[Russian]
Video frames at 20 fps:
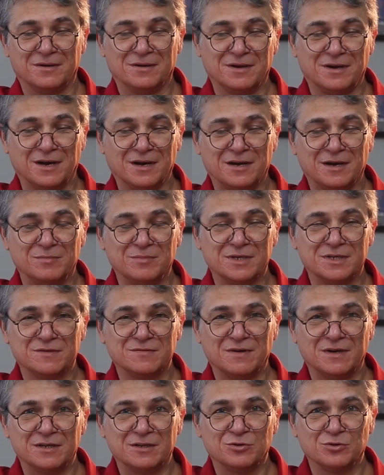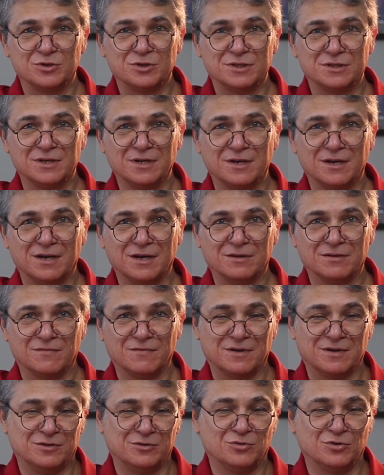как обозвать тот стиль,
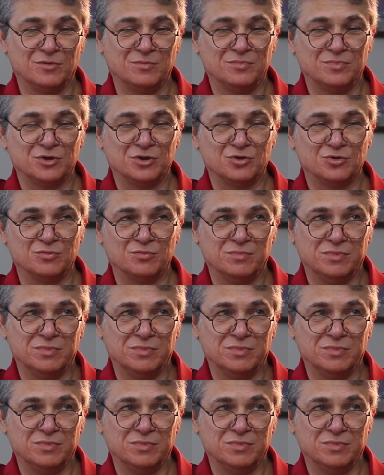которым пишу.